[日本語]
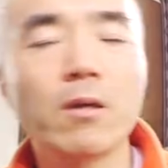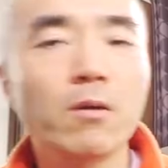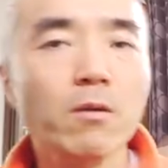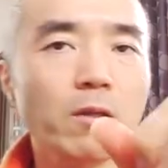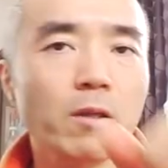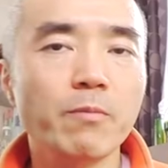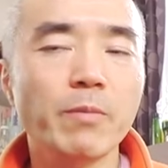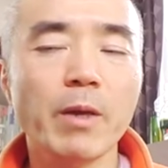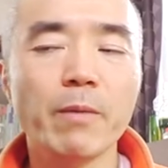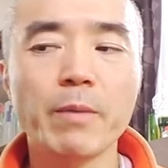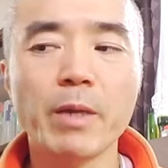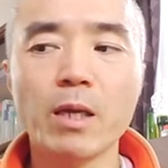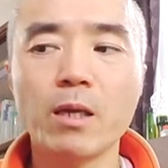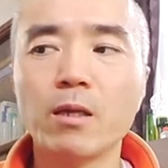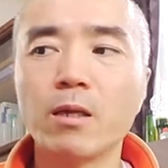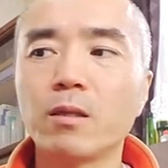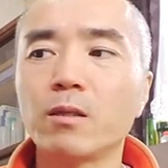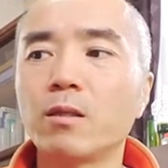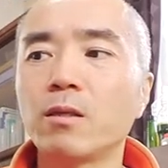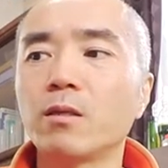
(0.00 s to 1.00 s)
今日の1杯目入
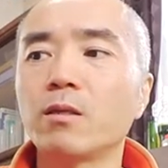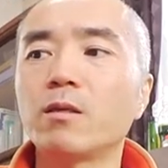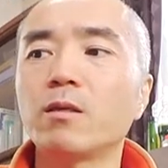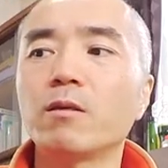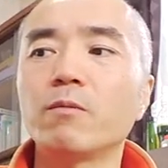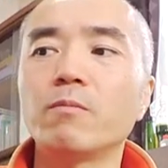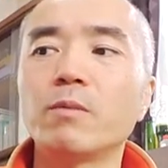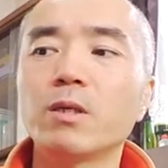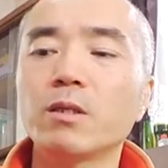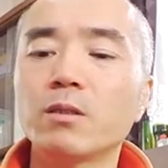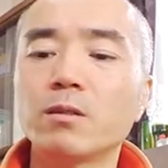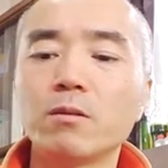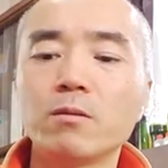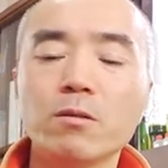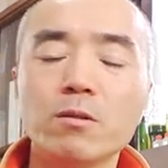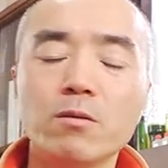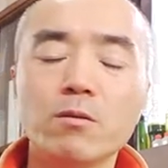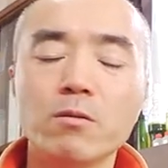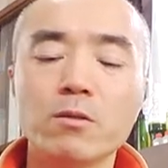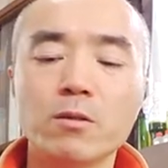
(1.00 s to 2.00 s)
れていきます。
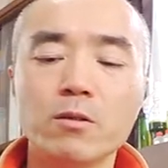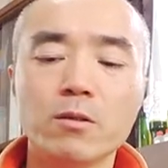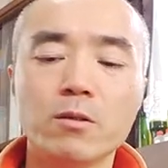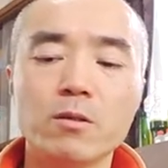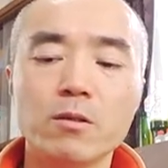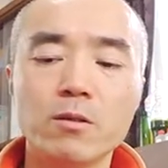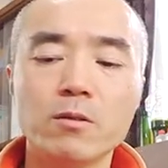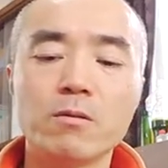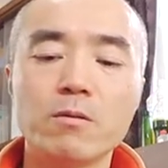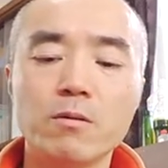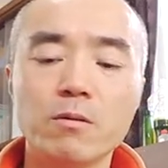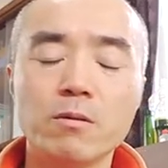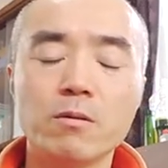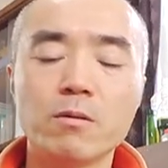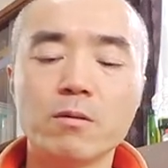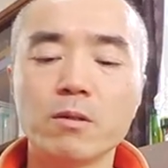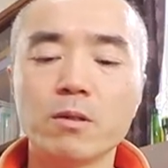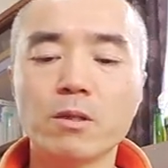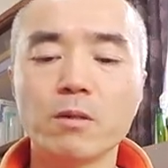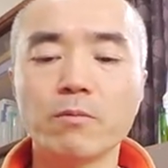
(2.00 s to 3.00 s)
雪豆乳を
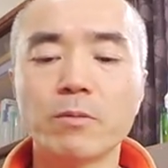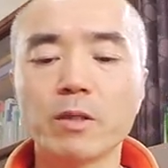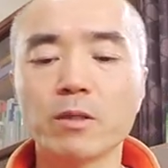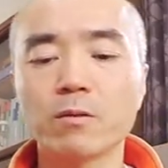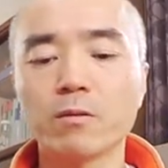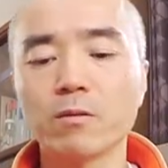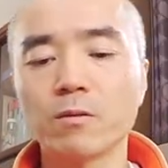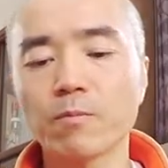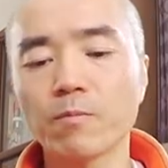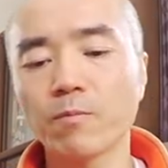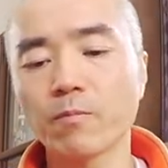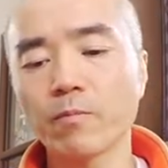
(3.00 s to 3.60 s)
300。